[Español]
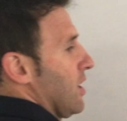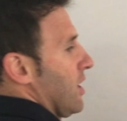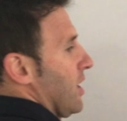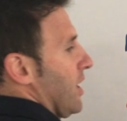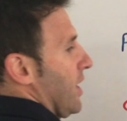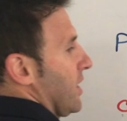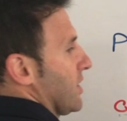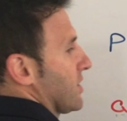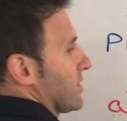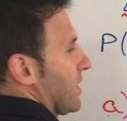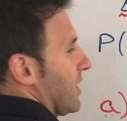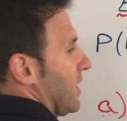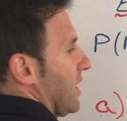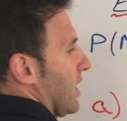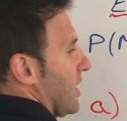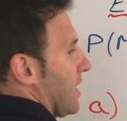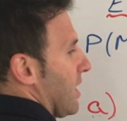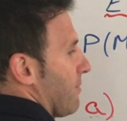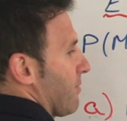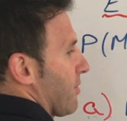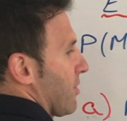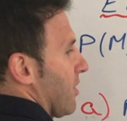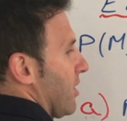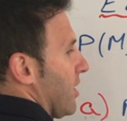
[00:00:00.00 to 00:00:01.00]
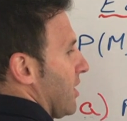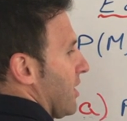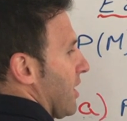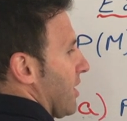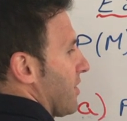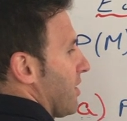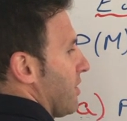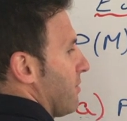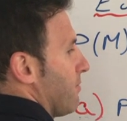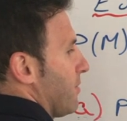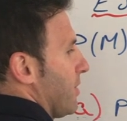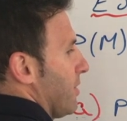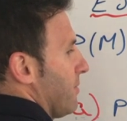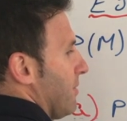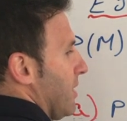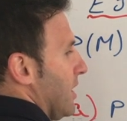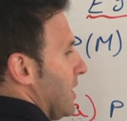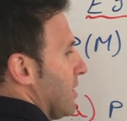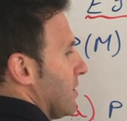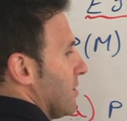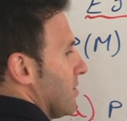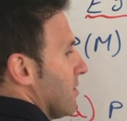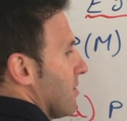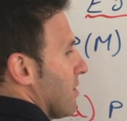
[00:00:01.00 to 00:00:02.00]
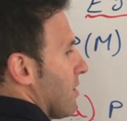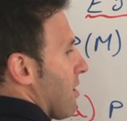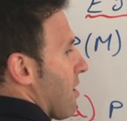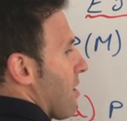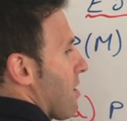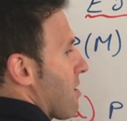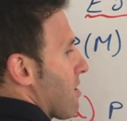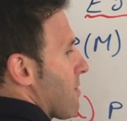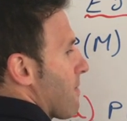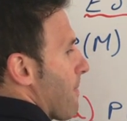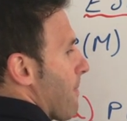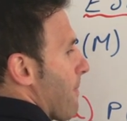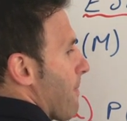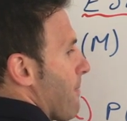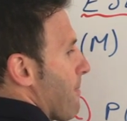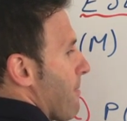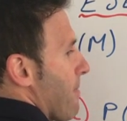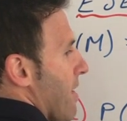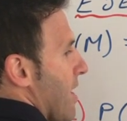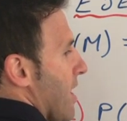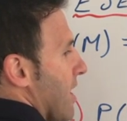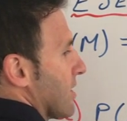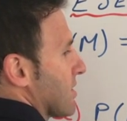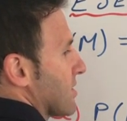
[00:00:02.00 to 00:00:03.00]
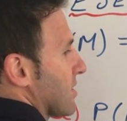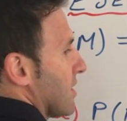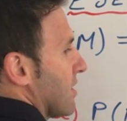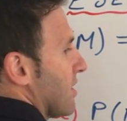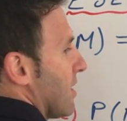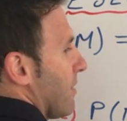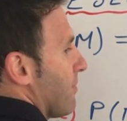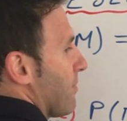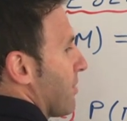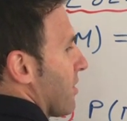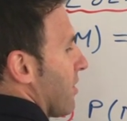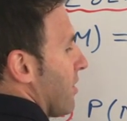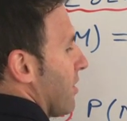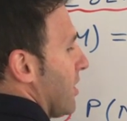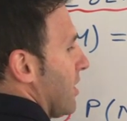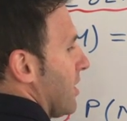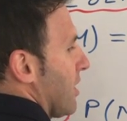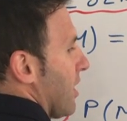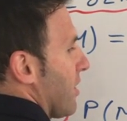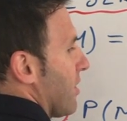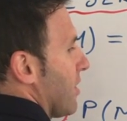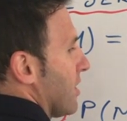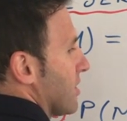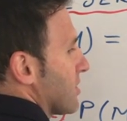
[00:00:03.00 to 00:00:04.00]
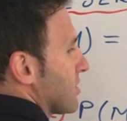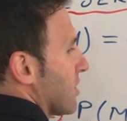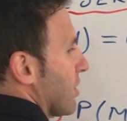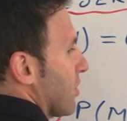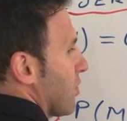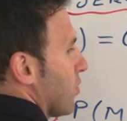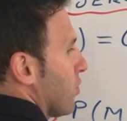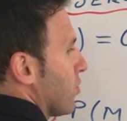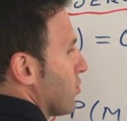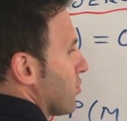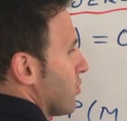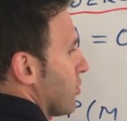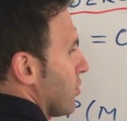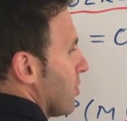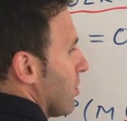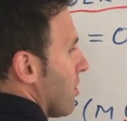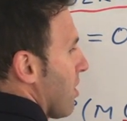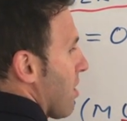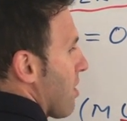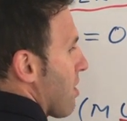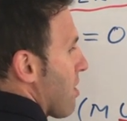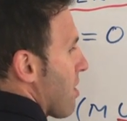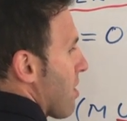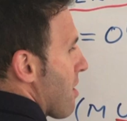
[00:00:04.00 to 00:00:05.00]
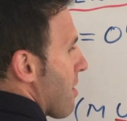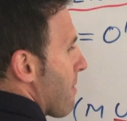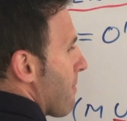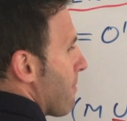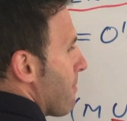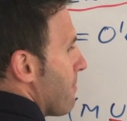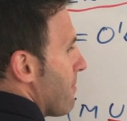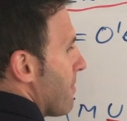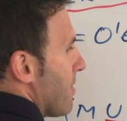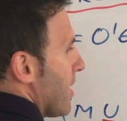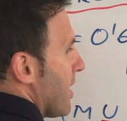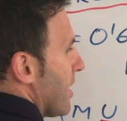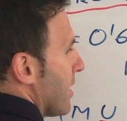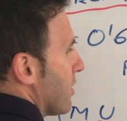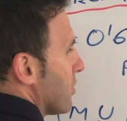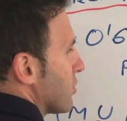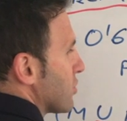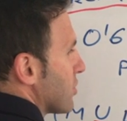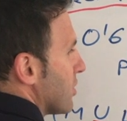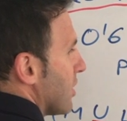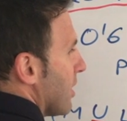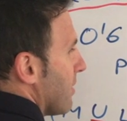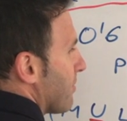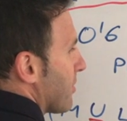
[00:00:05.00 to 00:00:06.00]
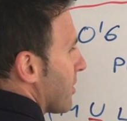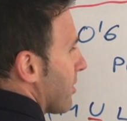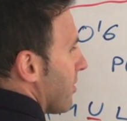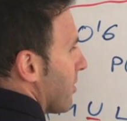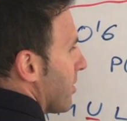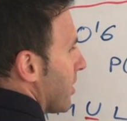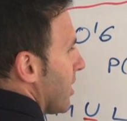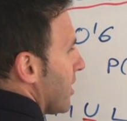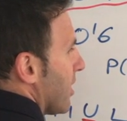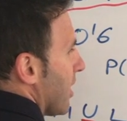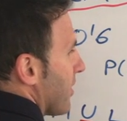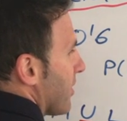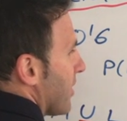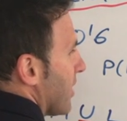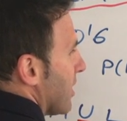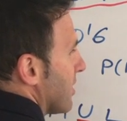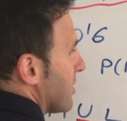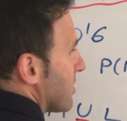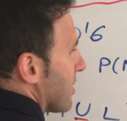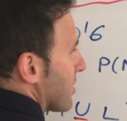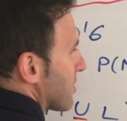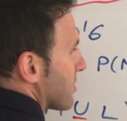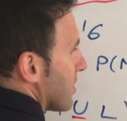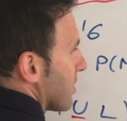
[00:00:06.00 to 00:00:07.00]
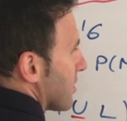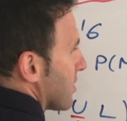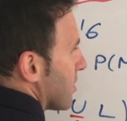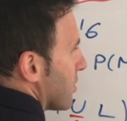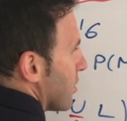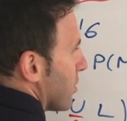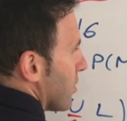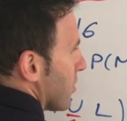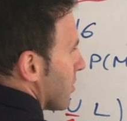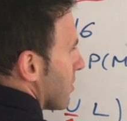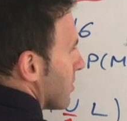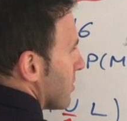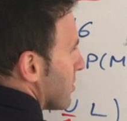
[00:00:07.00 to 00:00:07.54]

Eh, sería la probabilidad del primero más la probabilidad del segundo menos la probabilidad de la intersección.